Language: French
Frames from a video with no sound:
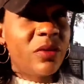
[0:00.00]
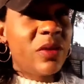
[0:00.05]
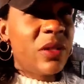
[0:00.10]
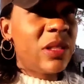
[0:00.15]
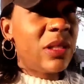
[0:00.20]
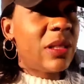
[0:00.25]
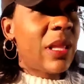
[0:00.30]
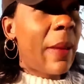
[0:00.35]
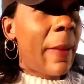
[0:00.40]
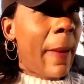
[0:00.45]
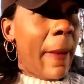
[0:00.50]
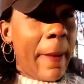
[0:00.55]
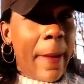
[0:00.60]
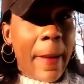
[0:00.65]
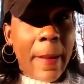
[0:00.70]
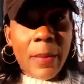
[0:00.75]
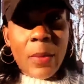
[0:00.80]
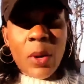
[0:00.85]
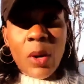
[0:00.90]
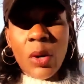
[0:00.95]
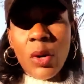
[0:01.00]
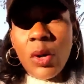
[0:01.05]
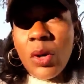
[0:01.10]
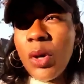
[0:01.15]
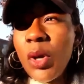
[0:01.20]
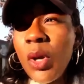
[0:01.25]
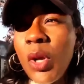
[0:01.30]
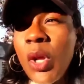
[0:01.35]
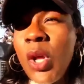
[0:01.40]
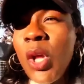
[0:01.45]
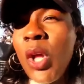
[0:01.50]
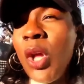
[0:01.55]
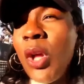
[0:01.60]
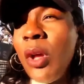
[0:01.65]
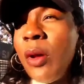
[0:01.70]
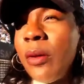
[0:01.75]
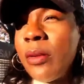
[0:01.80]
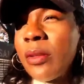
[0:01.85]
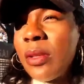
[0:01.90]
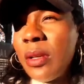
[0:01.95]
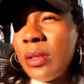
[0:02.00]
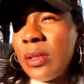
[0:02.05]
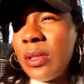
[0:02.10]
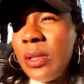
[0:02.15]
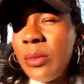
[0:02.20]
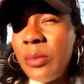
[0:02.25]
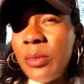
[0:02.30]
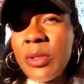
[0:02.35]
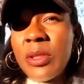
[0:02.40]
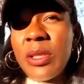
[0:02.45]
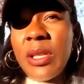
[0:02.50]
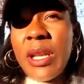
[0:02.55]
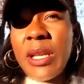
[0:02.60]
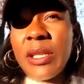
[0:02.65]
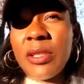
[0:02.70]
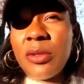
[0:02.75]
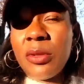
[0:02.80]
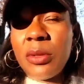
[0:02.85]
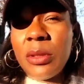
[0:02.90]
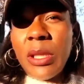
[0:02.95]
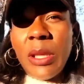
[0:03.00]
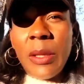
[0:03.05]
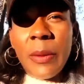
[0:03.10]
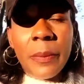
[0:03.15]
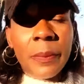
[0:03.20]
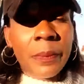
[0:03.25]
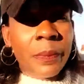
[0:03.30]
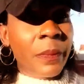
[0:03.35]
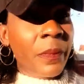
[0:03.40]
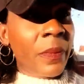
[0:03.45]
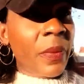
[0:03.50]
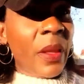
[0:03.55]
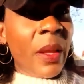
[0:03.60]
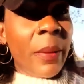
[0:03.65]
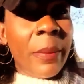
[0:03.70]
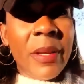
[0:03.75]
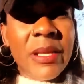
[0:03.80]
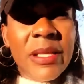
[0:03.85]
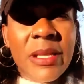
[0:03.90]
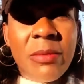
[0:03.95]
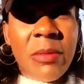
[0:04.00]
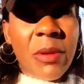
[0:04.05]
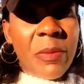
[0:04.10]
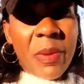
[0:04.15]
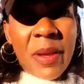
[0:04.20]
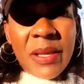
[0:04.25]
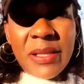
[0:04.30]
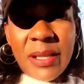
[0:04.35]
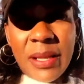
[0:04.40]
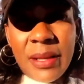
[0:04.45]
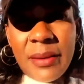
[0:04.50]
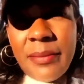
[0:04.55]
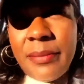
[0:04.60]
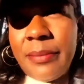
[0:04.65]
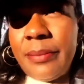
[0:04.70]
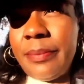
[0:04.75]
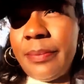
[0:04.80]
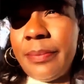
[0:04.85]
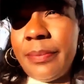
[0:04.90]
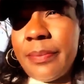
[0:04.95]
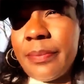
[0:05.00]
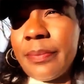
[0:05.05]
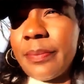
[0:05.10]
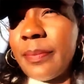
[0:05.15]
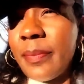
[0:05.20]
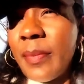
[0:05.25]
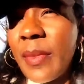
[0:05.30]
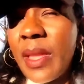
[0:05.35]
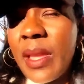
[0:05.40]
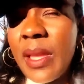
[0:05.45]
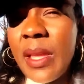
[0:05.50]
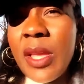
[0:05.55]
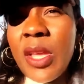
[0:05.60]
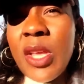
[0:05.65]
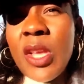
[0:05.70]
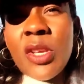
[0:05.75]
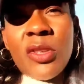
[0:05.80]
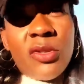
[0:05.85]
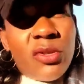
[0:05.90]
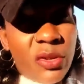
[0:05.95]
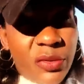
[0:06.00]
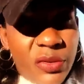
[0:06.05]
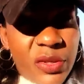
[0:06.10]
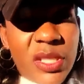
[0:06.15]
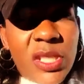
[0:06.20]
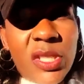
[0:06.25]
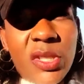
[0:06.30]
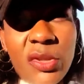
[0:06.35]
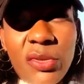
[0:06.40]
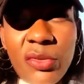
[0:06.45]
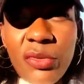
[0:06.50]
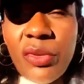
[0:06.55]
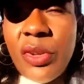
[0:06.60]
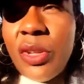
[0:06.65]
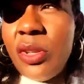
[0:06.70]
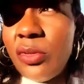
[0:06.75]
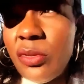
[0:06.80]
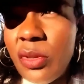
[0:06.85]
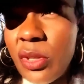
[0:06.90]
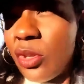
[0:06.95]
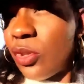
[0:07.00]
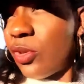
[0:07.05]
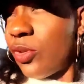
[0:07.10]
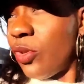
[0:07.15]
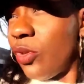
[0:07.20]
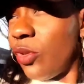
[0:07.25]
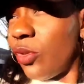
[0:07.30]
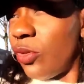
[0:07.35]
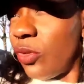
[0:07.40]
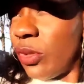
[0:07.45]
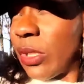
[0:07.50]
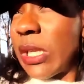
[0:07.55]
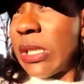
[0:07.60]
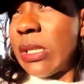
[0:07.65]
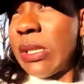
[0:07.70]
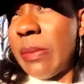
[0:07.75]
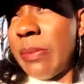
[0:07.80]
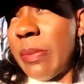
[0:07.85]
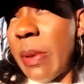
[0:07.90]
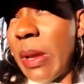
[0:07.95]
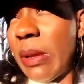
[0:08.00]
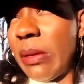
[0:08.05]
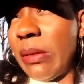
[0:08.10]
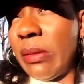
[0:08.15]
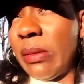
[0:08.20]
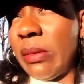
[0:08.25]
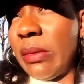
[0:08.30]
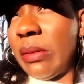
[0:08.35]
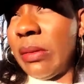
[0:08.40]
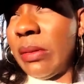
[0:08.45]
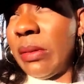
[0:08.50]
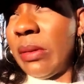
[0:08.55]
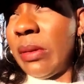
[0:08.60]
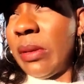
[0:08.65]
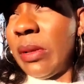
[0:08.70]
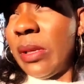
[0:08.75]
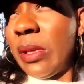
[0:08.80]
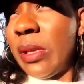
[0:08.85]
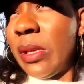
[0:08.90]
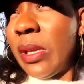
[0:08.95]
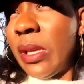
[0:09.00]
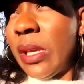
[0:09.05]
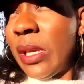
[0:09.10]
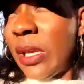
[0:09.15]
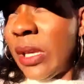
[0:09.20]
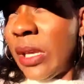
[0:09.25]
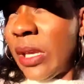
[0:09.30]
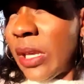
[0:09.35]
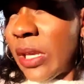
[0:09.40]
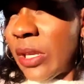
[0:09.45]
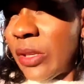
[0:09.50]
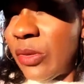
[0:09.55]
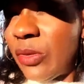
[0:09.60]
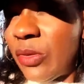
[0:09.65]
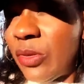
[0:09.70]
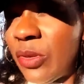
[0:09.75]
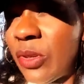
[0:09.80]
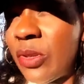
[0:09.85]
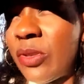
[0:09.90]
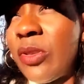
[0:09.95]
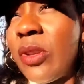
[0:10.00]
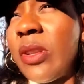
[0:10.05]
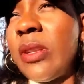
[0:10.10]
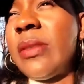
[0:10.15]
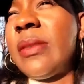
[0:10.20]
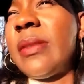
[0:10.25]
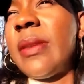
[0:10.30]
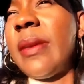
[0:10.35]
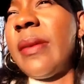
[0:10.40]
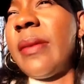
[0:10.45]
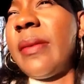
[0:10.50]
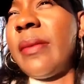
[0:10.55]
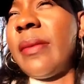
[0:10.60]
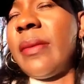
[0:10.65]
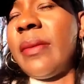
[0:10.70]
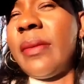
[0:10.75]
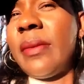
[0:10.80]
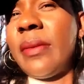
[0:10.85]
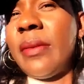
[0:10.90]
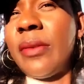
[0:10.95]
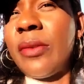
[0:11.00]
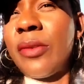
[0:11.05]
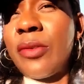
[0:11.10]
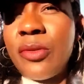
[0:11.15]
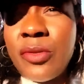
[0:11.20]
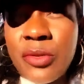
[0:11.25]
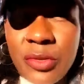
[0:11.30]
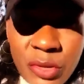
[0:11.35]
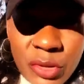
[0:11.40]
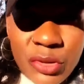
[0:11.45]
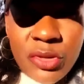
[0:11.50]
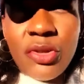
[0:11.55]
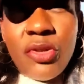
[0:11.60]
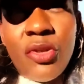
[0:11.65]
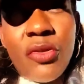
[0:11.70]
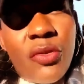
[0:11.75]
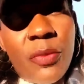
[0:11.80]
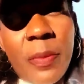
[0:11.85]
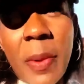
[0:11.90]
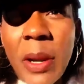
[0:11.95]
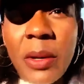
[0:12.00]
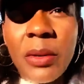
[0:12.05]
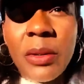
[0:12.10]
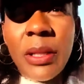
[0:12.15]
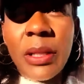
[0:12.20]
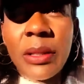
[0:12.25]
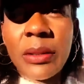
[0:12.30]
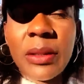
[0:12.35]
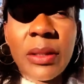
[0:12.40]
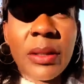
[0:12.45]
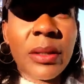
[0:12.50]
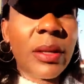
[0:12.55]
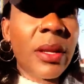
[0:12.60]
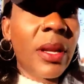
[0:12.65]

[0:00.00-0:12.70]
rendre visite à la maman euh, tranquillement dans la journée. Mais c'est même pas ça. Je visite un nouvel endroit que je ne connaissais pas. Et Dieu seul sait que je ne veux pas connaître.